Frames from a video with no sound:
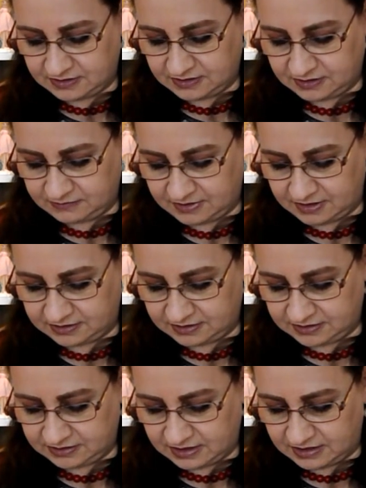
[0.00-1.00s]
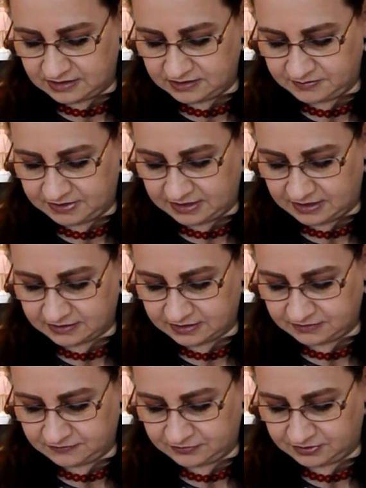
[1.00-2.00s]
Ich werde in allen
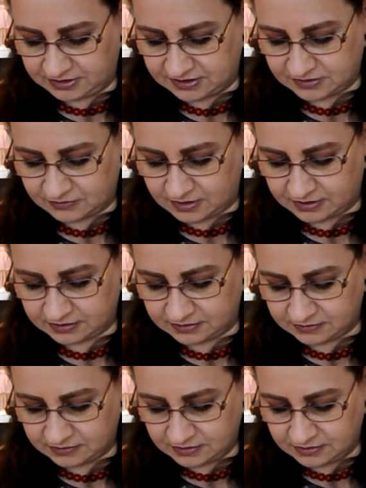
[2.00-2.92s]
Belangen für dich sorgen,